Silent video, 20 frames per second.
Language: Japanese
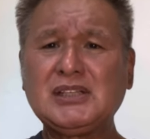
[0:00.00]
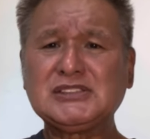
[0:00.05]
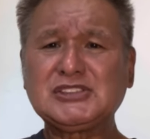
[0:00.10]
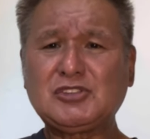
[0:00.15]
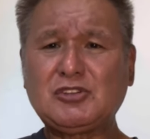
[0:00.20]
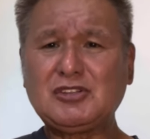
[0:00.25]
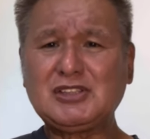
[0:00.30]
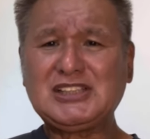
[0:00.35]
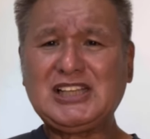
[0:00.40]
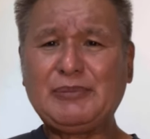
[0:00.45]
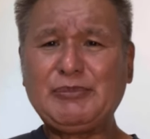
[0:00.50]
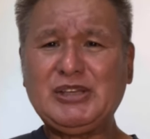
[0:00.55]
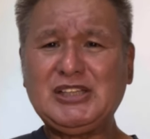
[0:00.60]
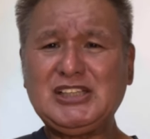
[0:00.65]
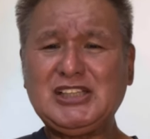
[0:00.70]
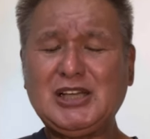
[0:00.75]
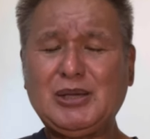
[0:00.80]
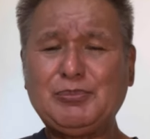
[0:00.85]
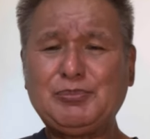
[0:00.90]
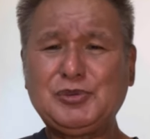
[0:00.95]
うそのため
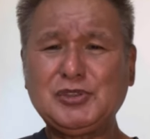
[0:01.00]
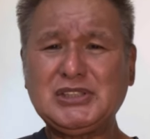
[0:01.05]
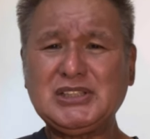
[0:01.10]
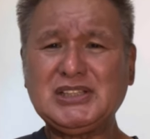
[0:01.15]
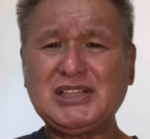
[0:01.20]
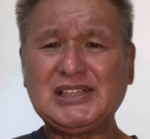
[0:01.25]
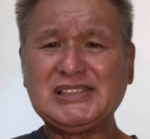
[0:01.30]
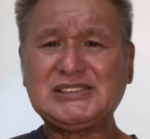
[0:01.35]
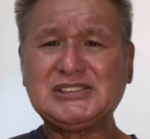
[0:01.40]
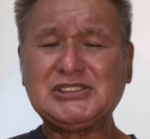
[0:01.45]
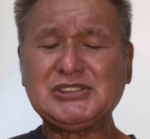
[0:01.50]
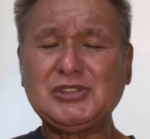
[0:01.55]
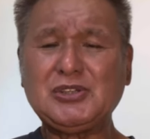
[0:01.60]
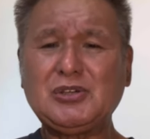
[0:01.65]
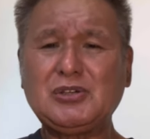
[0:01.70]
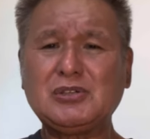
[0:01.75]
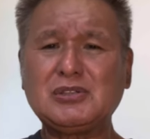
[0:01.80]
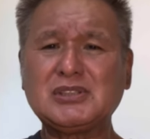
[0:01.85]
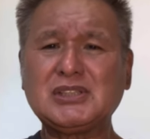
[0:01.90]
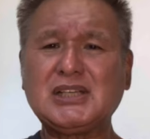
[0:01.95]
には武器が必
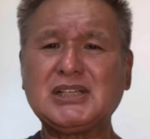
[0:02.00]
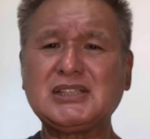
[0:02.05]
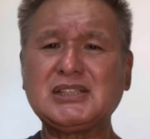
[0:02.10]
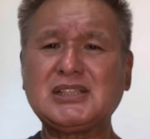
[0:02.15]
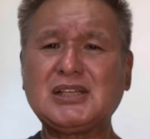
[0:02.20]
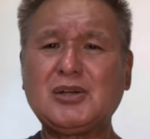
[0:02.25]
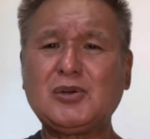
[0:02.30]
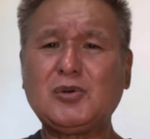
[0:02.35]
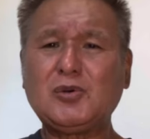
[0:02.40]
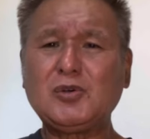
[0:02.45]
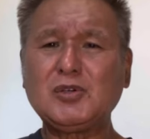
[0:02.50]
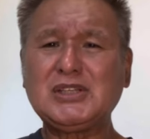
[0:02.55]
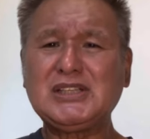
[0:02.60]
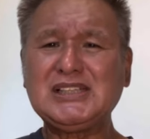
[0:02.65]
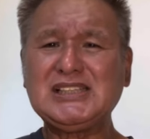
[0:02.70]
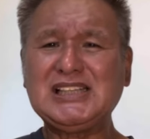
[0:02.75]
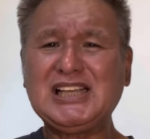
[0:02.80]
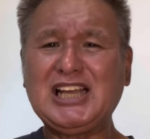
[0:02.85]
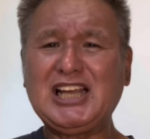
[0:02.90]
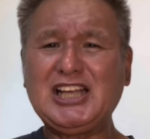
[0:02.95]
要なんだ沖
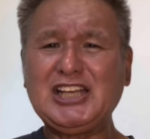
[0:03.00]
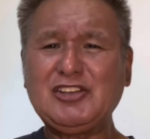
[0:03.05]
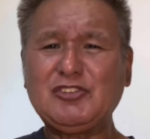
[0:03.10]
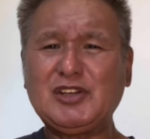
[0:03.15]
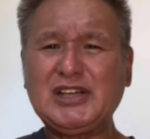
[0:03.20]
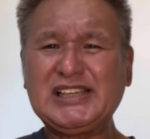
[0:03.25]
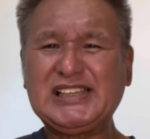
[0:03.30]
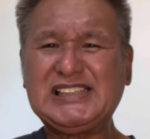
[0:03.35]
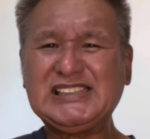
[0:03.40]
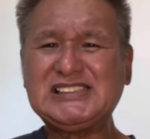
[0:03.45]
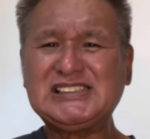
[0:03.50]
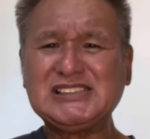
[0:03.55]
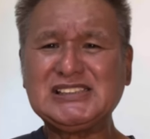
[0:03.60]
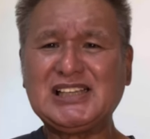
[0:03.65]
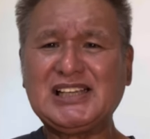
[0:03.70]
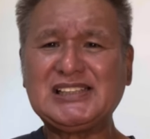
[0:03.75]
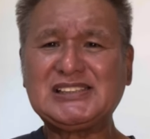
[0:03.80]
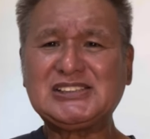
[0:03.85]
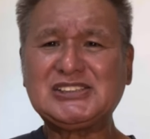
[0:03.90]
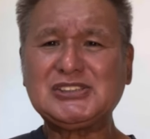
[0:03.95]
縄には基地
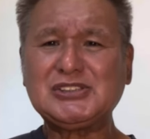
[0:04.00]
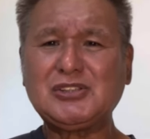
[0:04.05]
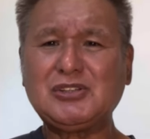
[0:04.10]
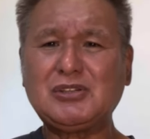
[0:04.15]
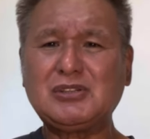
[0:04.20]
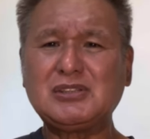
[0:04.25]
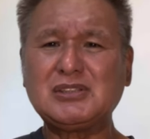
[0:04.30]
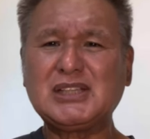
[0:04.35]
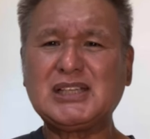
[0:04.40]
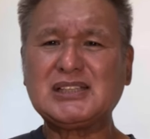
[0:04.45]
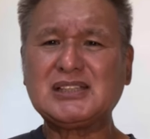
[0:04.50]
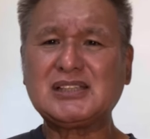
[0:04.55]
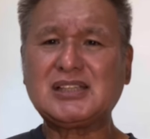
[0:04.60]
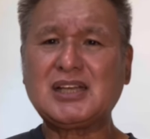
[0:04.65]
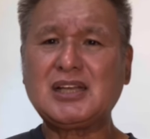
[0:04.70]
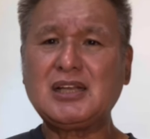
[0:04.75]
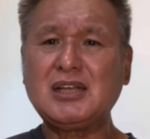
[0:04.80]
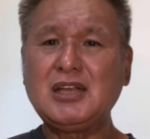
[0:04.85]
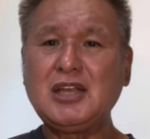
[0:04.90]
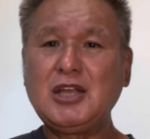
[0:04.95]
が必要なん
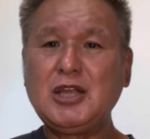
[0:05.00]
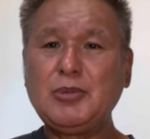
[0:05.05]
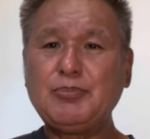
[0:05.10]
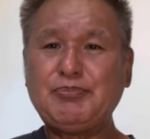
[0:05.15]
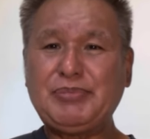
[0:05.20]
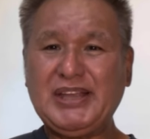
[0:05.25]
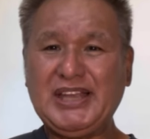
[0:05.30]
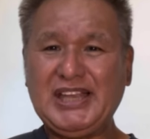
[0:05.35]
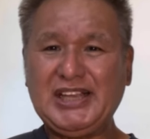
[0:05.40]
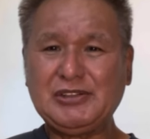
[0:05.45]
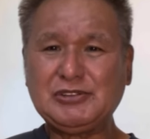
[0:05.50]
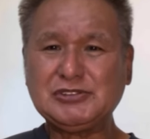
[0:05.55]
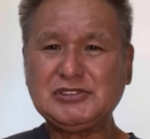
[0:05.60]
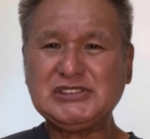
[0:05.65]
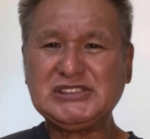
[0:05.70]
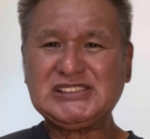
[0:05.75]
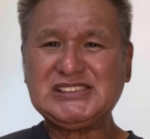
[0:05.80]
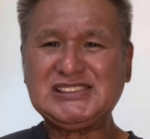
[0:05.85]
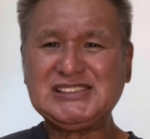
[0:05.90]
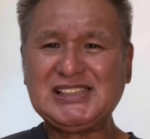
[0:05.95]
だ米
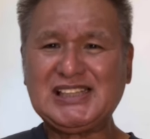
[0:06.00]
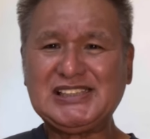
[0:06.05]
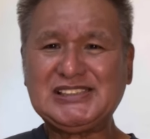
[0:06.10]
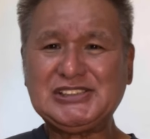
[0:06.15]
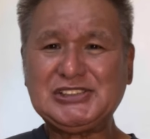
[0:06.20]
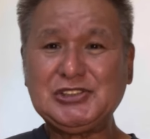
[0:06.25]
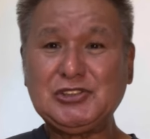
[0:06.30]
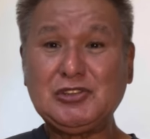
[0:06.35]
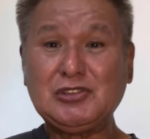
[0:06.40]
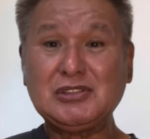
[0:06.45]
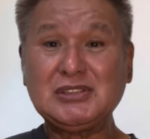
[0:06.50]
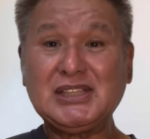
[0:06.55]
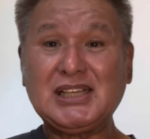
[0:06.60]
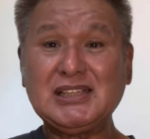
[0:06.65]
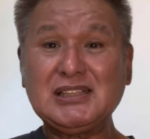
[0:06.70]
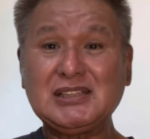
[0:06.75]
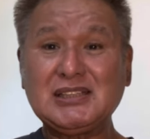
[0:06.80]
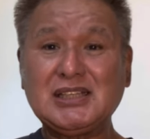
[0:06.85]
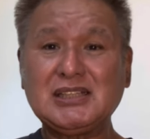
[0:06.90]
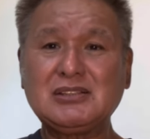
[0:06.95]
軍基地が必要な
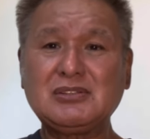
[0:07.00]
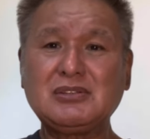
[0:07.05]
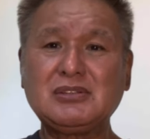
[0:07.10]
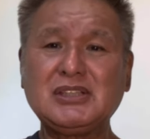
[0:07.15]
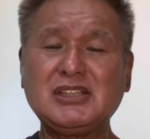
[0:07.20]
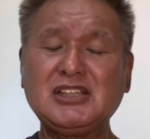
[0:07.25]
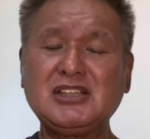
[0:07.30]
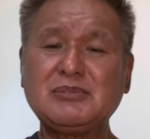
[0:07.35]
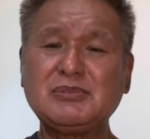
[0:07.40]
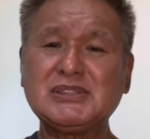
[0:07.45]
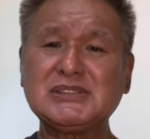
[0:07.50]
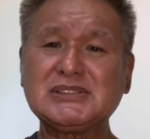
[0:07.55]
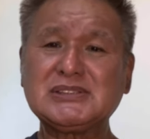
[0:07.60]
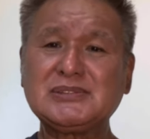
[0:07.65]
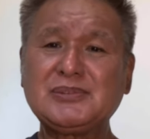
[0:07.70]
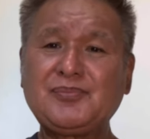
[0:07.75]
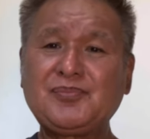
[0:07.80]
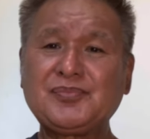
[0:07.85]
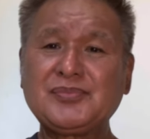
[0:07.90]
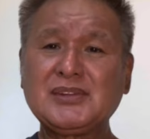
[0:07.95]
んだと言いま
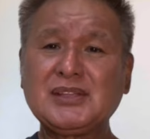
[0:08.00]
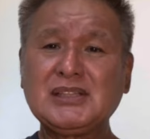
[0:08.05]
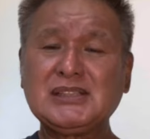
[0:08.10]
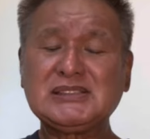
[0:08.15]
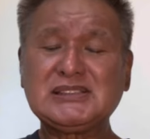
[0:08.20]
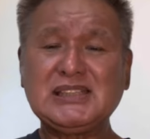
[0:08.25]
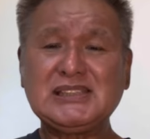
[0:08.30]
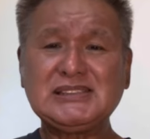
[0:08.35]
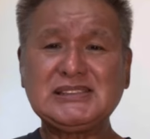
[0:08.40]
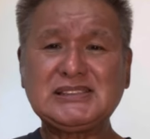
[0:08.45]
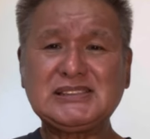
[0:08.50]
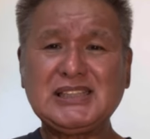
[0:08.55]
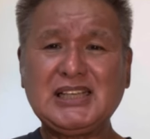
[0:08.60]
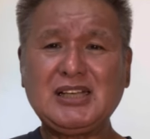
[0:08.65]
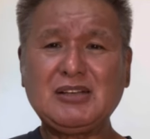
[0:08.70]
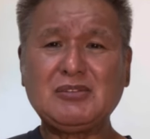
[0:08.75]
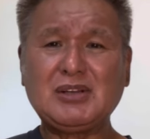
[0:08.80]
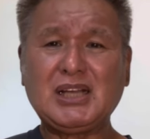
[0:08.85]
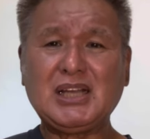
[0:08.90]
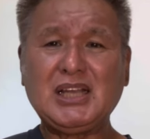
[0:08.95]
す先
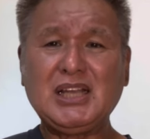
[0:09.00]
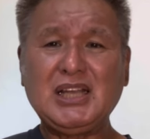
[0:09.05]
生は